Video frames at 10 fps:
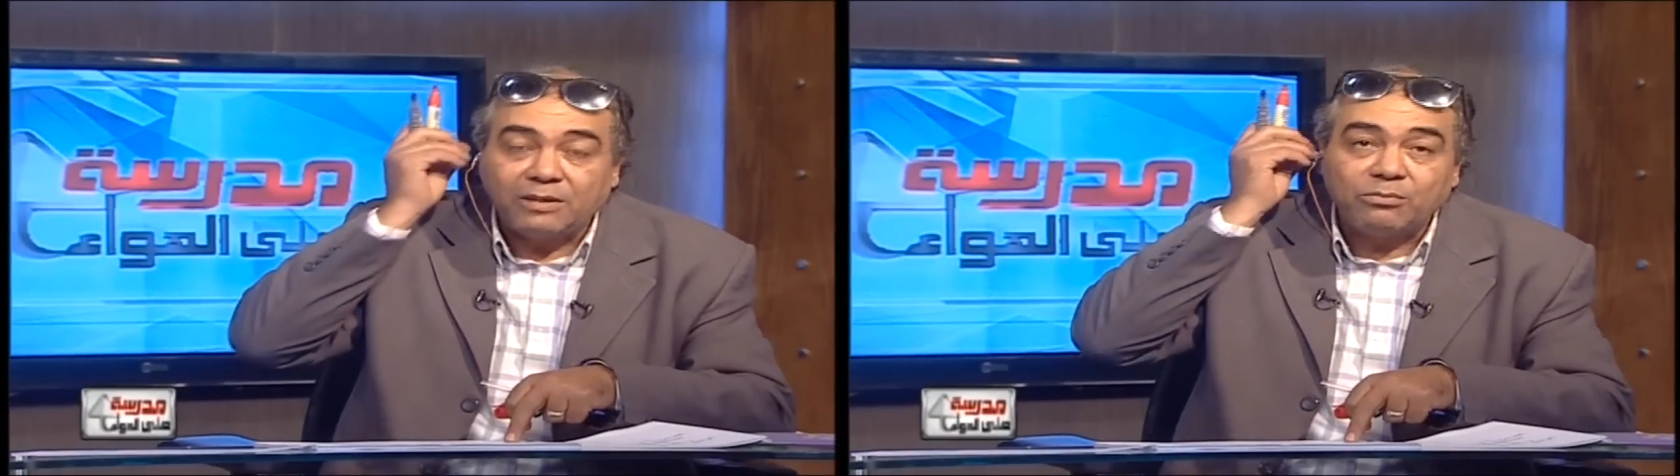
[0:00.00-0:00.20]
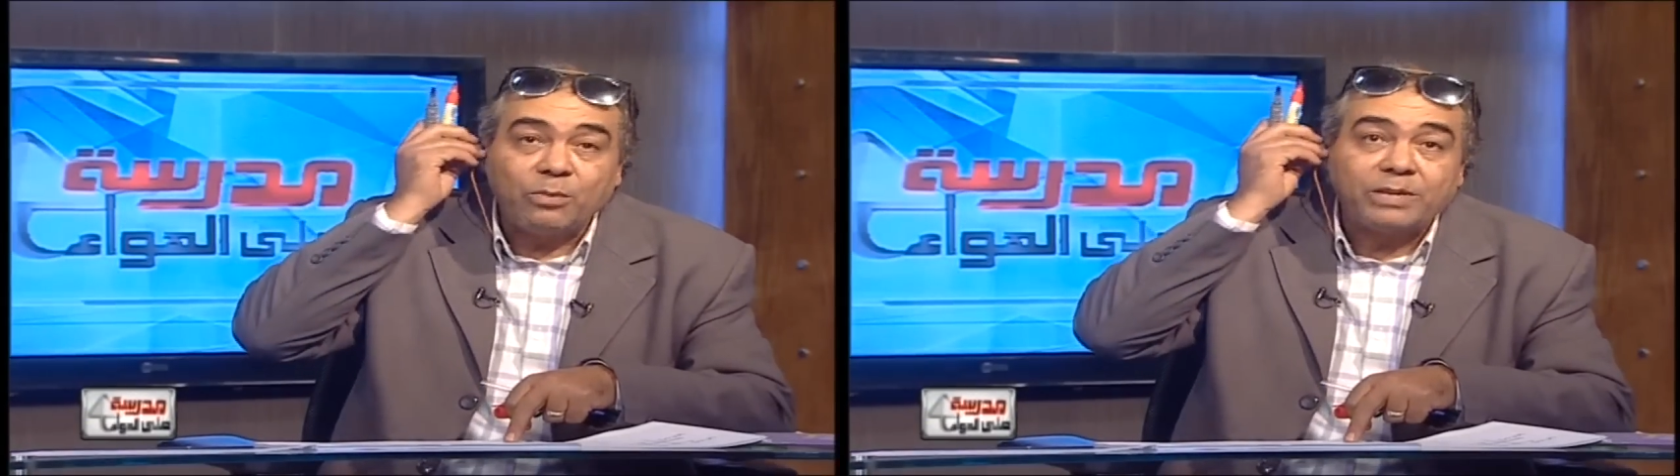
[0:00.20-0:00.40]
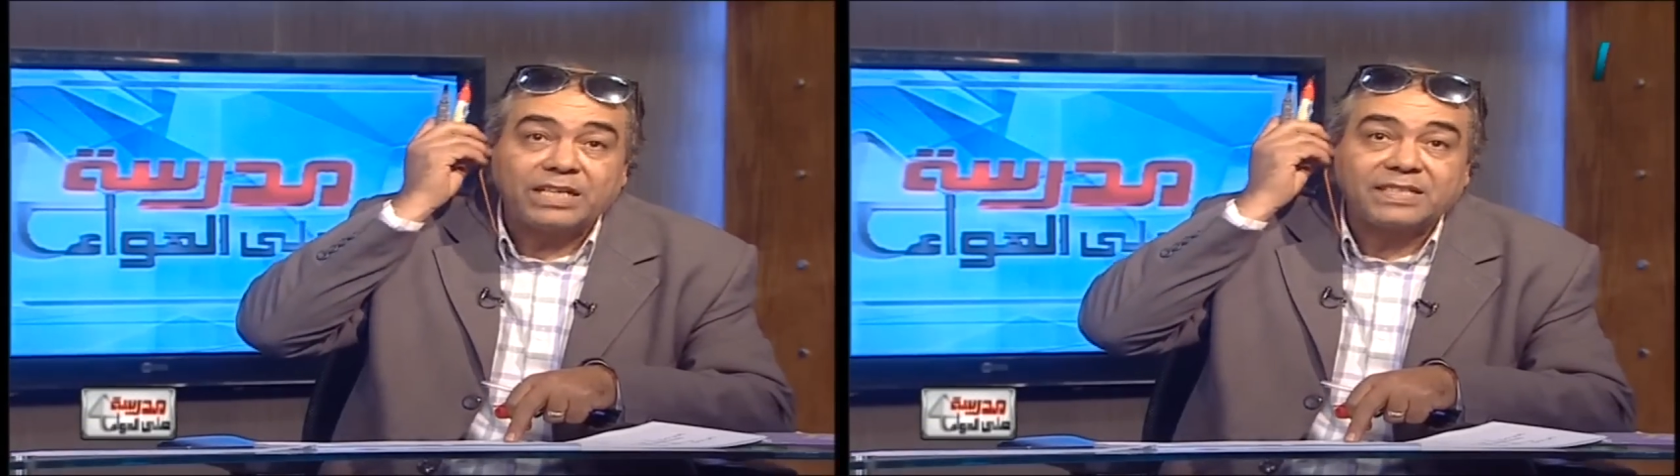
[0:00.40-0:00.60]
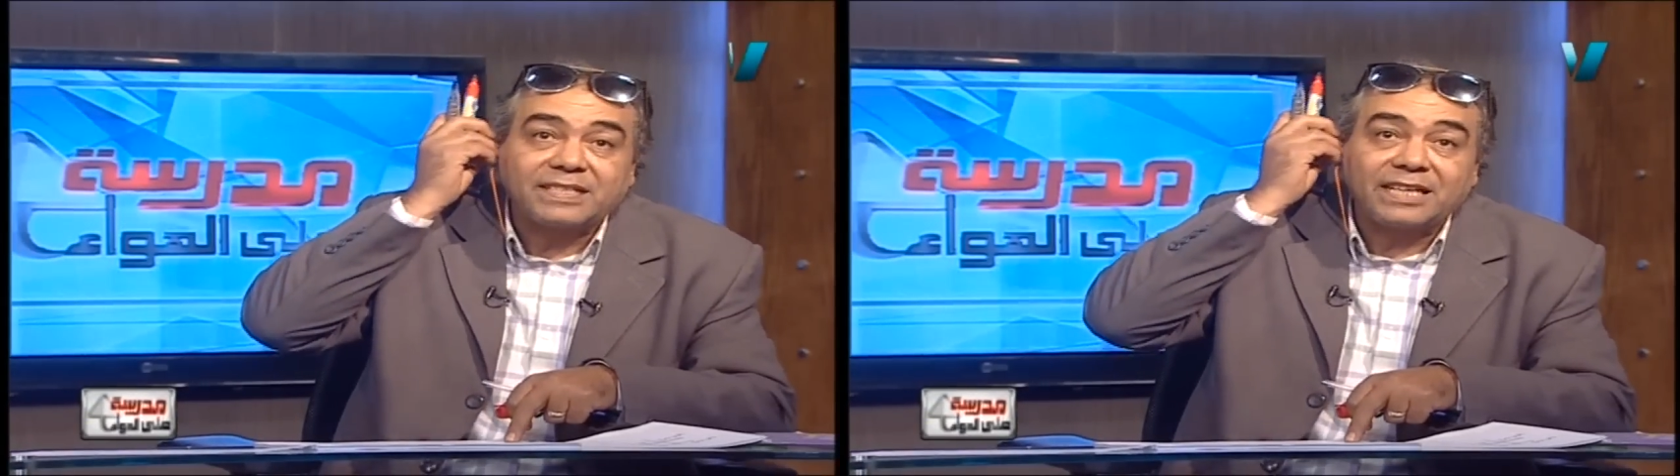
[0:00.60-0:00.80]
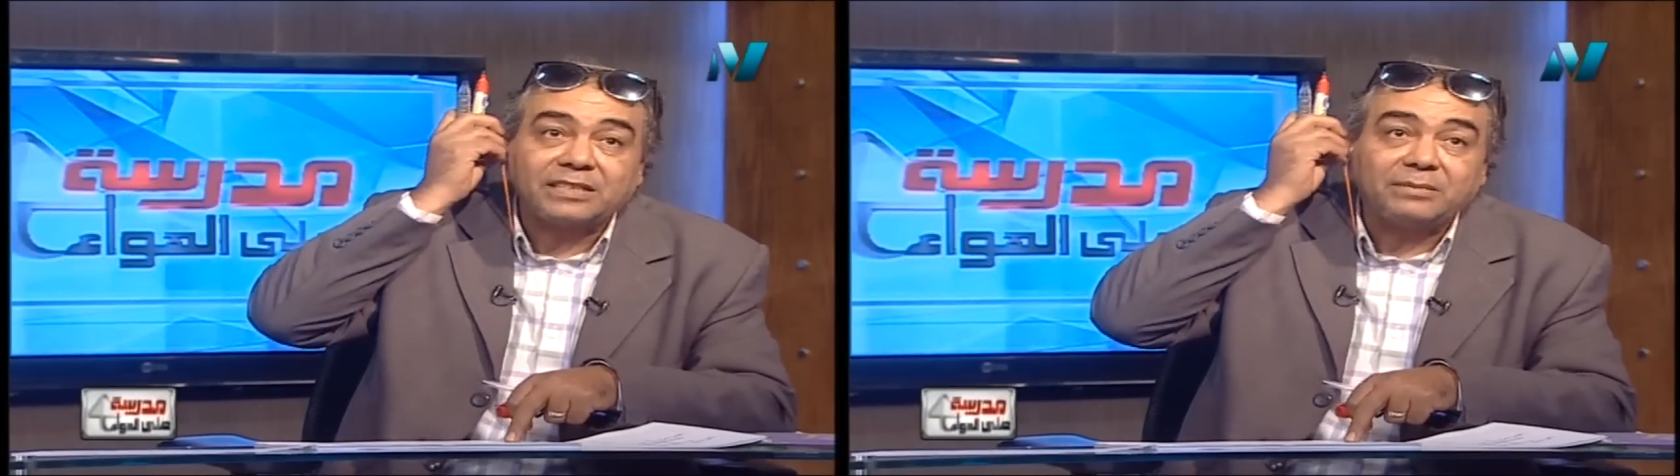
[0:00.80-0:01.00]
ممكن
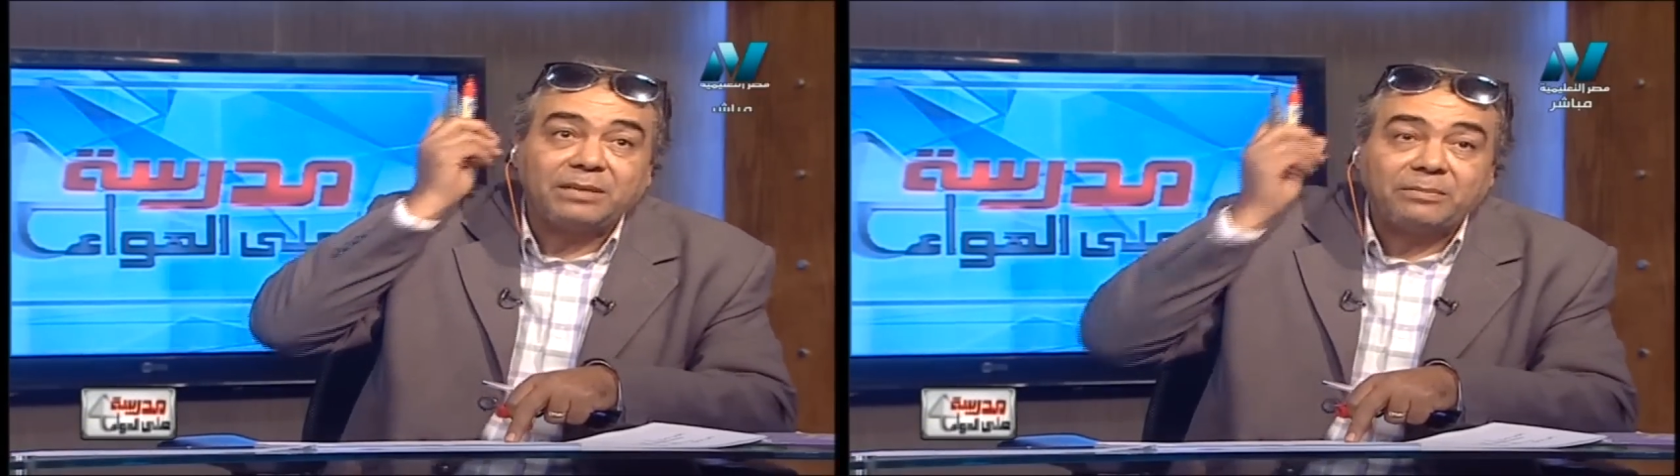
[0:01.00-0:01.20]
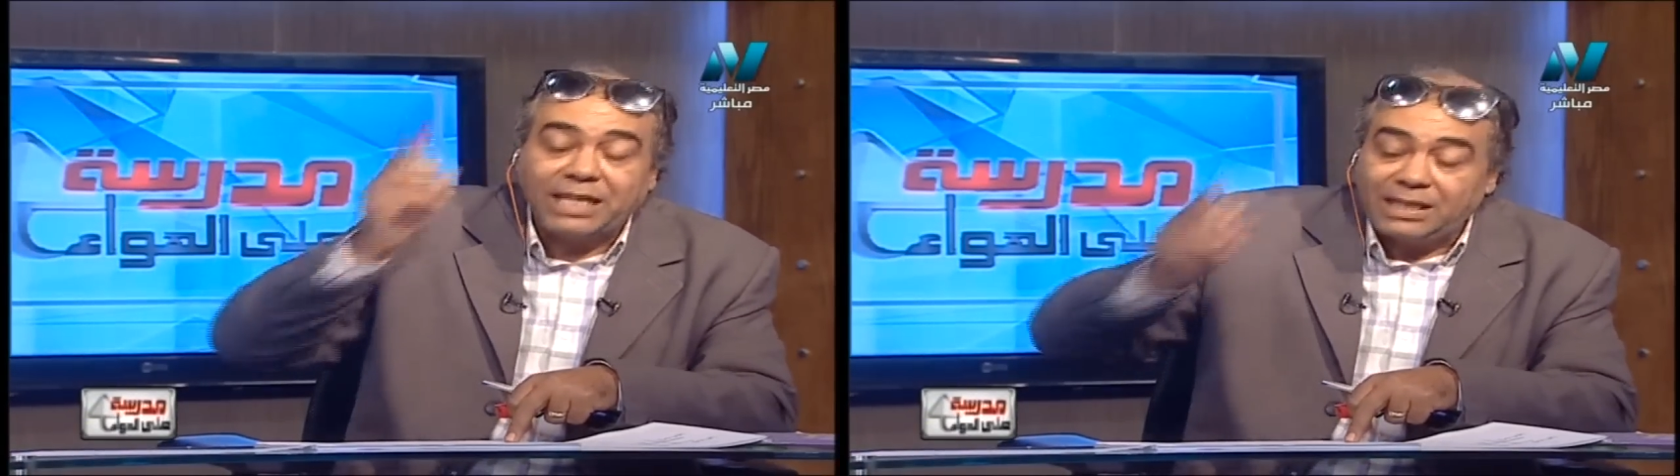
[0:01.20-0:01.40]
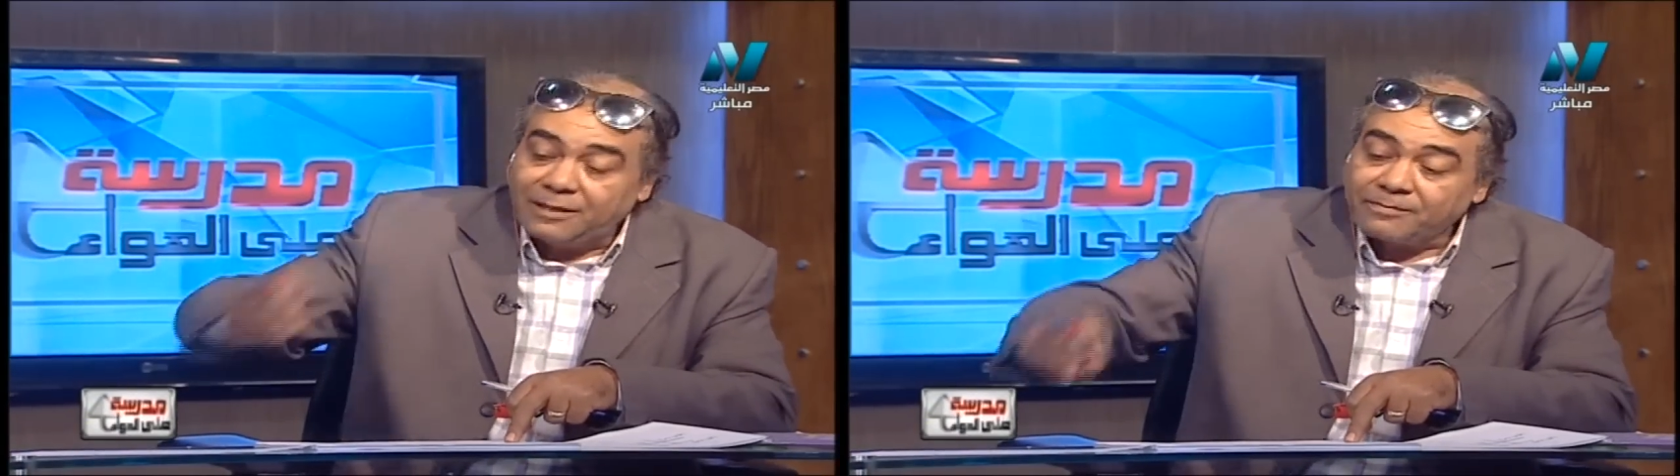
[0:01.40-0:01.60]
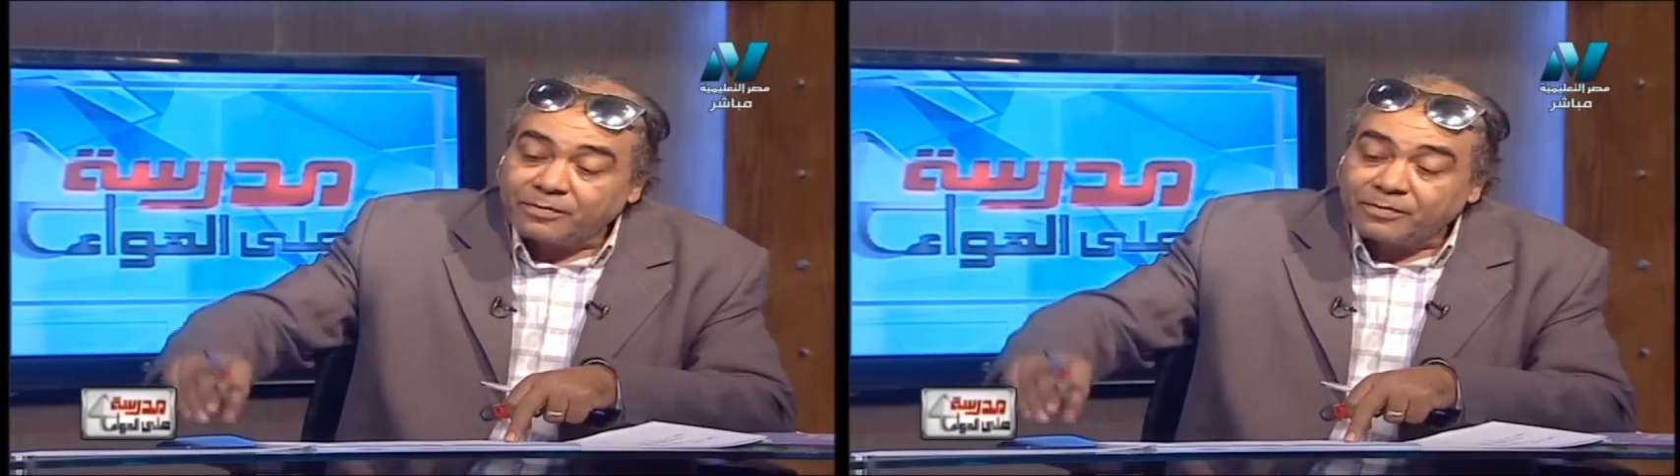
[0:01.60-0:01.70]
استخدم الميل